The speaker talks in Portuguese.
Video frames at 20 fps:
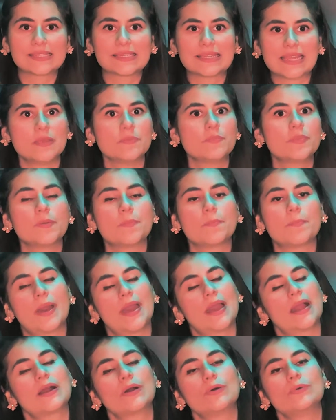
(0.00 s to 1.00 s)
sempre
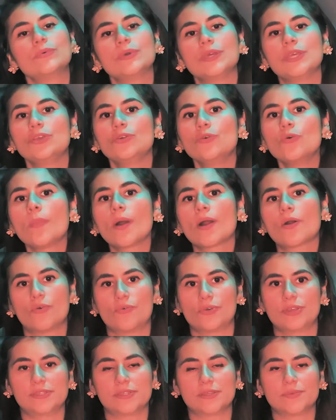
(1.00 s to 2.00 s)
pecam em uma
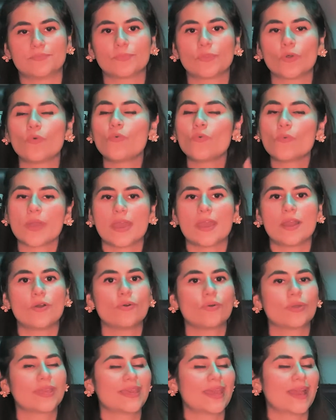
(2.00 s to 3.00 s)
coisa. Um
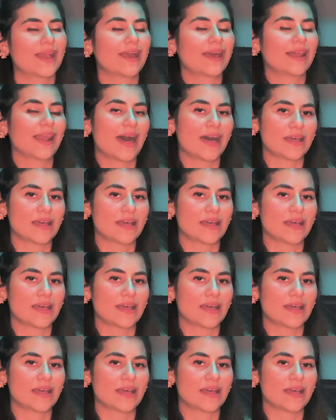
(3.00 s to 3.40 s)
erro que é claro